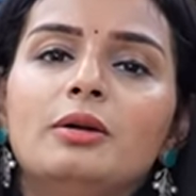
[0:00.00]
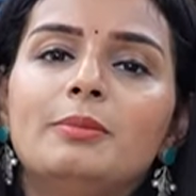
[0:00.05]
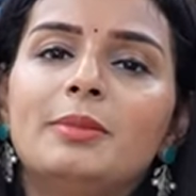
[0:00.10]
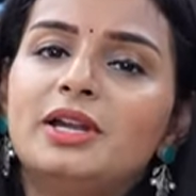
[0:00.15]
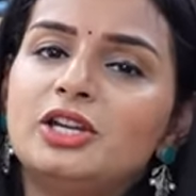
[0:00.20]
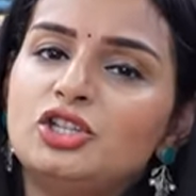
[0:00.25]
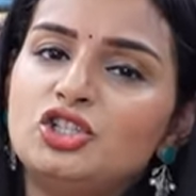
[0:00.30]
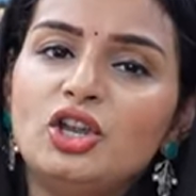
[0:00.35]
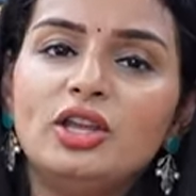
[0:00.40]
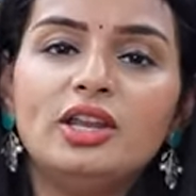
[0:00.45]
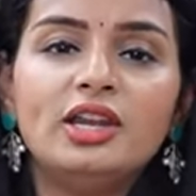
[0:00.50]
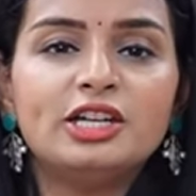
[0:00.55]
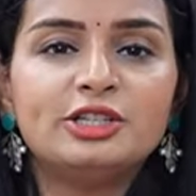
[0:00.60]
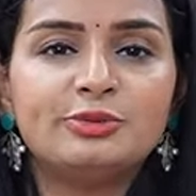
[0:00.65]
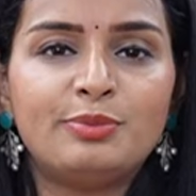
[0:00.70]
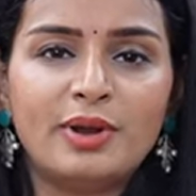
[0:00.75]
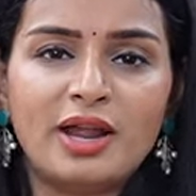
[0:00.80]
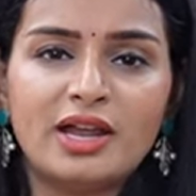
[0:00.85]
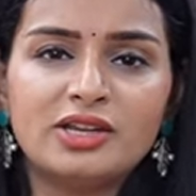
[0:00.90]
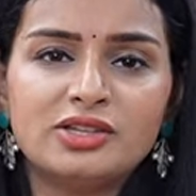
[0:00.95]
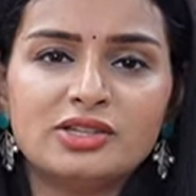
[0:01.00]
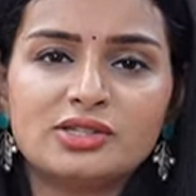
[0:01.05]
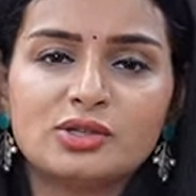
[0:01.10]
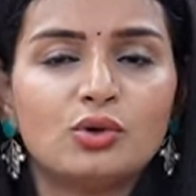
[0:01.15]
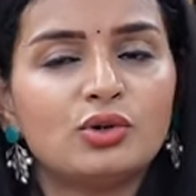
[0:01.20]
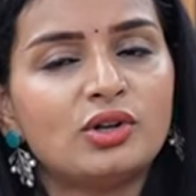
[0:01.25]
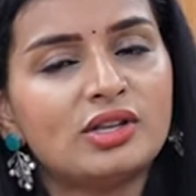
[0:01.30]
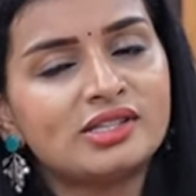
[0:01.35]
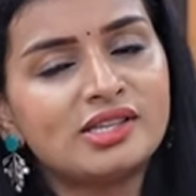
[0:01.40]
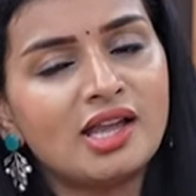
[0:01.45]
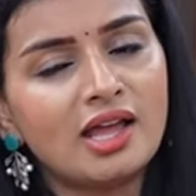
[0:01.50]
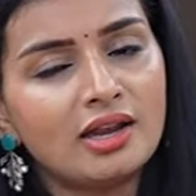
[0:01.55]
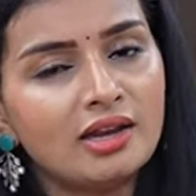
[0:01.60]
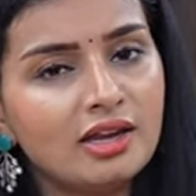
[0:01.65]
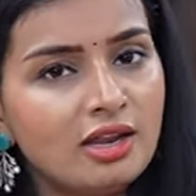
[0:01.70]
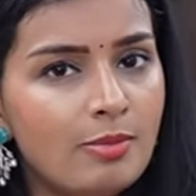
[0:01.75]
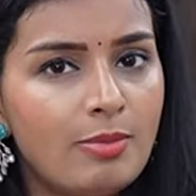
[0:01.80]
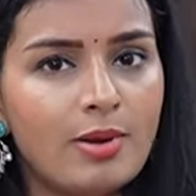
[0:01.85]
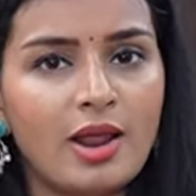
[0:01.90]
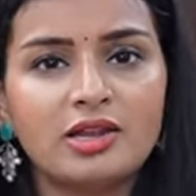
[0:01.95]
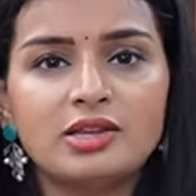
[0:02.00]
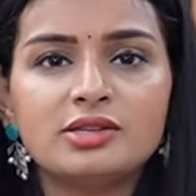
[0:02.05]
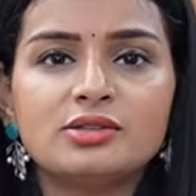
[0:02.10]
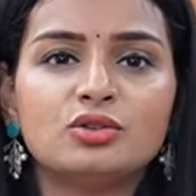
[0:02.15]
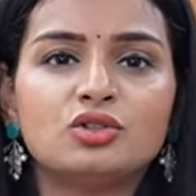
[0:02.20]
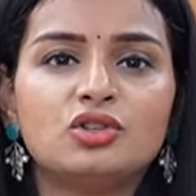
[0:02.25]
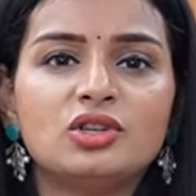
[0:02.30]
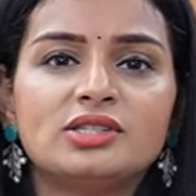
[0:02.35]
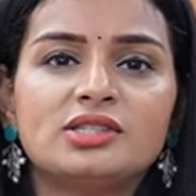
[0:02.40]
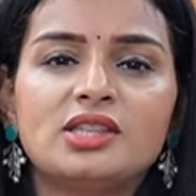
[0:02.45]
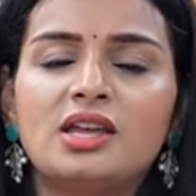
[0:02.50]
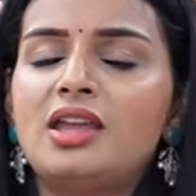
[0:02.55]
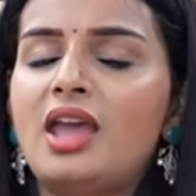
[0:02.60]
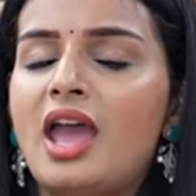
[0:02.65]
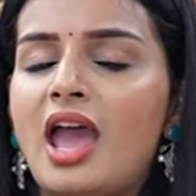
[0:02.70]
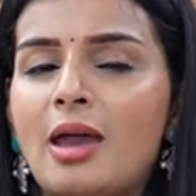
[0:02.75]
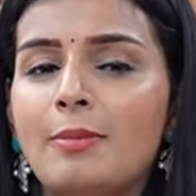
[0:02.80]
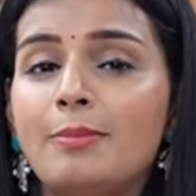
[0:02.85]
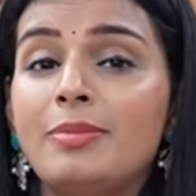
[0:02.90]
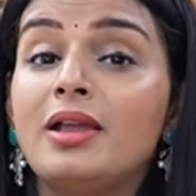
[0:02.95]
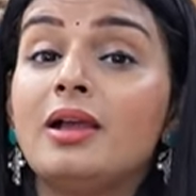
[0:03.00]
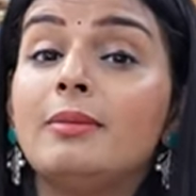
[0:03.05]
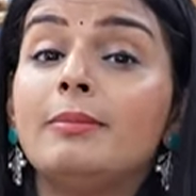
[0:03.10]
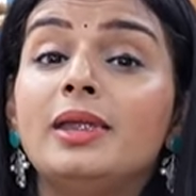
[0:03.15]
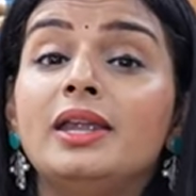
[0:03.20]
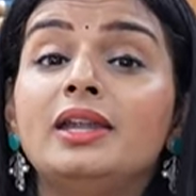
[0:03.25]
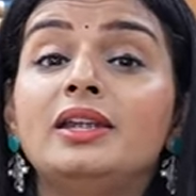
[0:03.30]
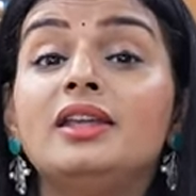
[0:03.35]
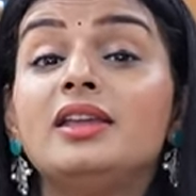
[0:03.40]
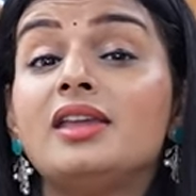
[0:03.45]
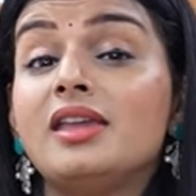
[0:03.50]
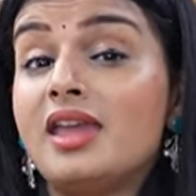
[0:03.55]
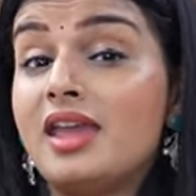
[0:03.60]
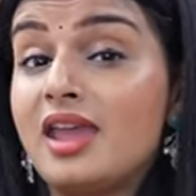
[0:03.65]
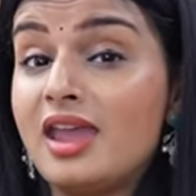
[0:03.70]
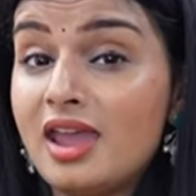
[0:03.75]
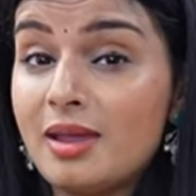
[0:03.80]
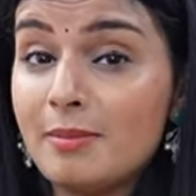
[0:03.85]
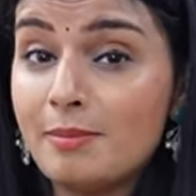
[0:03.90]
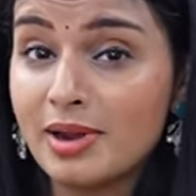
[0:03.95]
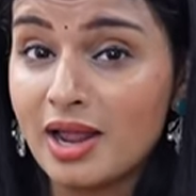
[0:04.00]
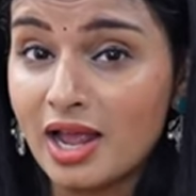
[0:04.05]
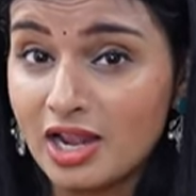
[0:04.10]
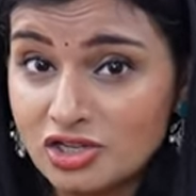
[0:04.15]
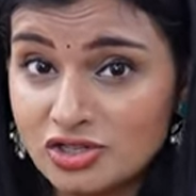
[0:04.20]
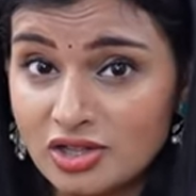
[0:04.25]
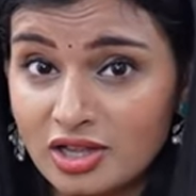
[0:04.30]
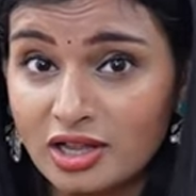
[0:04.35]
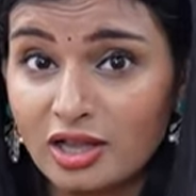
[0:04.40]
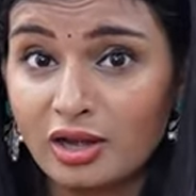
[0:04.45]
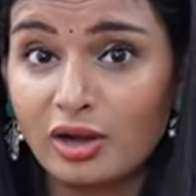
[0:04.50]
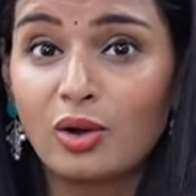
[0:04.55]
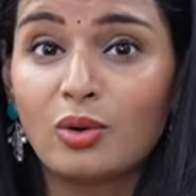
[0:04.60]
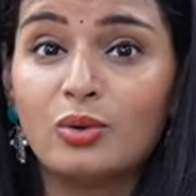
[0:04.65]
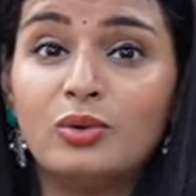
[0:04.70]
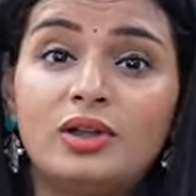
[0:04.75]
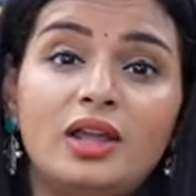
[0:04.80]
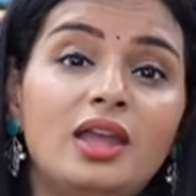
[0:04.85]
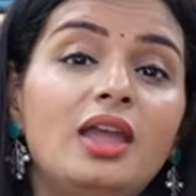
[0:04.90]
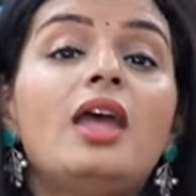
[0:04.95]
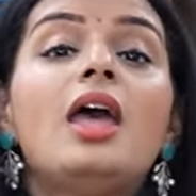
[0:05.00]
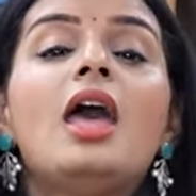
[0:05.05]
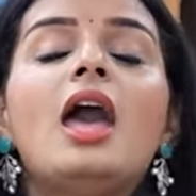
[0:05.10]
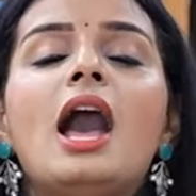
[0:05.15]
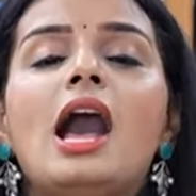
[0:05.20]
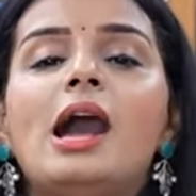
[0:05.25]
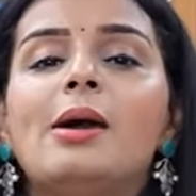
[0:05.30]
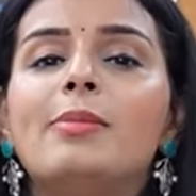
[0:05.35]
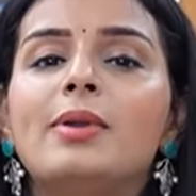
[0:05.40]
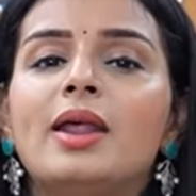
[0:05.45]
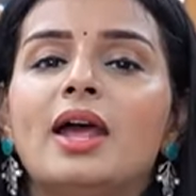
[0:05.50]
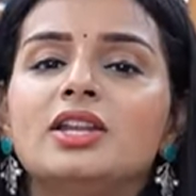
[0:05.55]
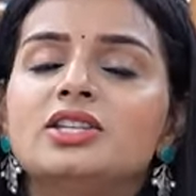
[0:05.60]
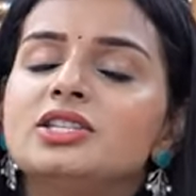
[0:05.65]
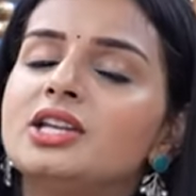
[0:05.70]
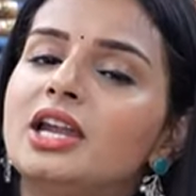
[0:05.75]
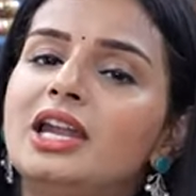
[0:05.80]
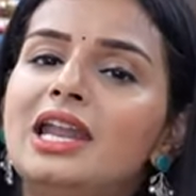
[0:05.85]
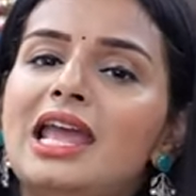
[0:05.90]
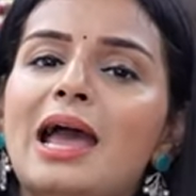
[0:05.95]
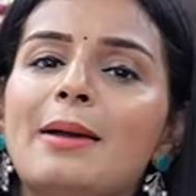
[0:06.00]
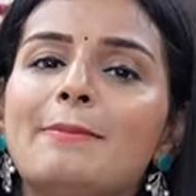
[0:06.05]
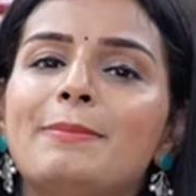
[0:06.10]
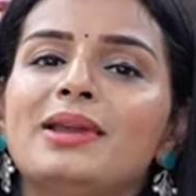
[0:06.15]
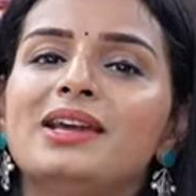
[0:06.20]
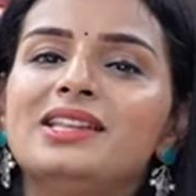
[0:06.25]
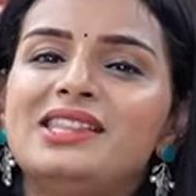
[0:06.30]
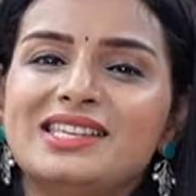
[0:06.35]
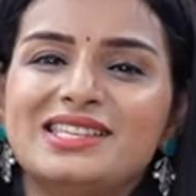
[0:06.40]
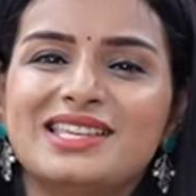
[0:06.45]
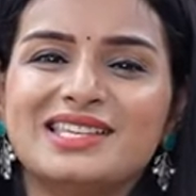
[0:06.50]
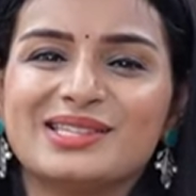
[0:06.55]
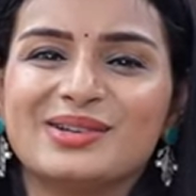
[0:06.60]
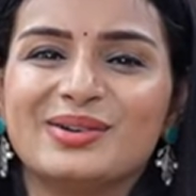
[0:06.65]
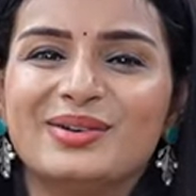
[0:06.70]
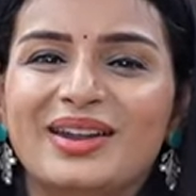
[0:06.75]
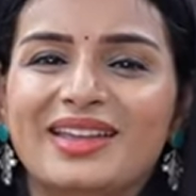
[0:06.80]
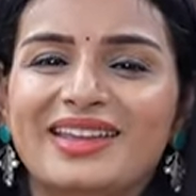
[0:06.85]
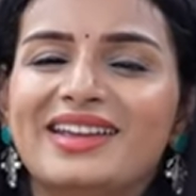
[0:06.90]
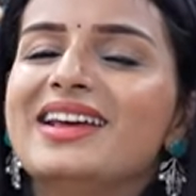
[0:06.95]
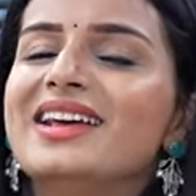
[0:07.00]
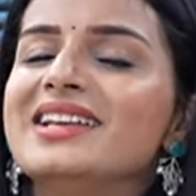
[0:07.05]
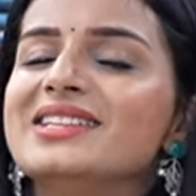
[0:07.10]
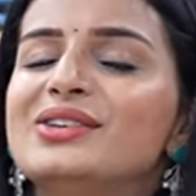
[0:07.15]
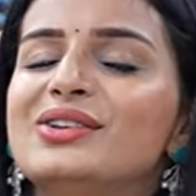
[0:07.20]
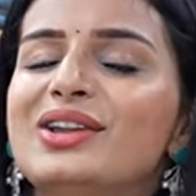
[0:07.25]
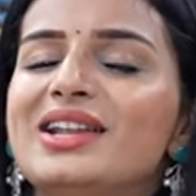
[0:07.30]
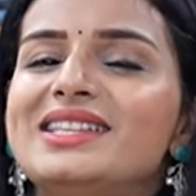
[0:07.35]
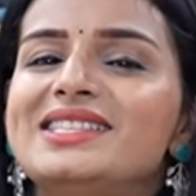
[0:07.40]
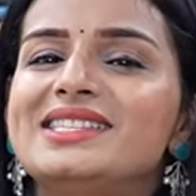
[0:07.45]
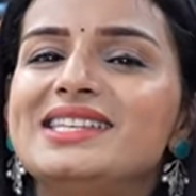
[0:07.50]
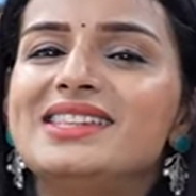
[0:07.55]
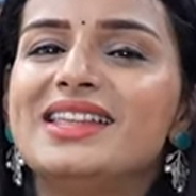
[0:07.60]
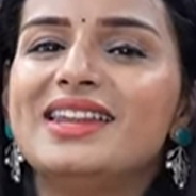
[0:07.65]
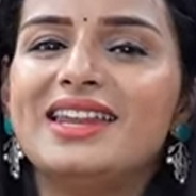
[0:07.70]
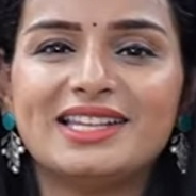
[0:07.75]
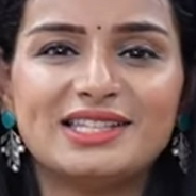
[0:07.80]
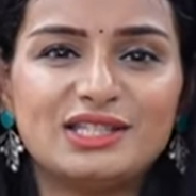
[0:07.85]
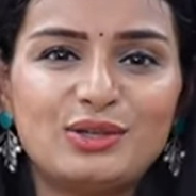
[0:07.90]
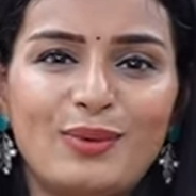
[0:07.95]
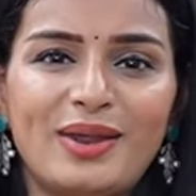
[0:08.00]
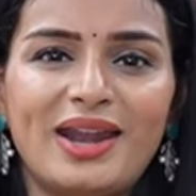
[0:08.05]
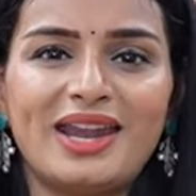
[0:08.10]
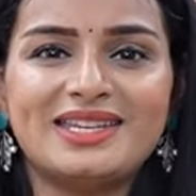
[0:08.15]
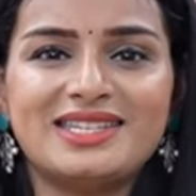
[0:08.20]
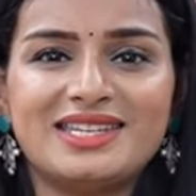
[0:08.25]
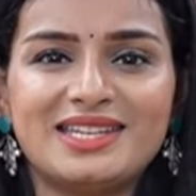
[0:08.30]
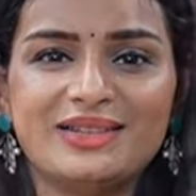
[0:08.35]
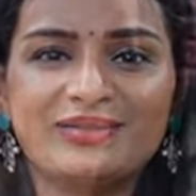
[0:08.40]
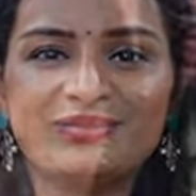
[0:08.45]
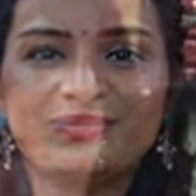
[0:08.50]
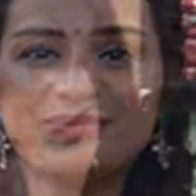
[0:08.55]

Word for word: మన షీనిడ్స్ బ్రాంచెస్ కొట్టేస్తే అన్ని బ్రాంచెస్ వచ్చేస్తాయి హ్యాపీగా మీ ఇంటికి ఏ బ్రాంచ్ దగ్గరలో ఉంటే ఆ బ్రాంచ్కి వెళ్ళి హ్యాపీగా తీసేసుకోండి సో లెట్స్ సీ ద నెక్స్ట్ వెరైటీ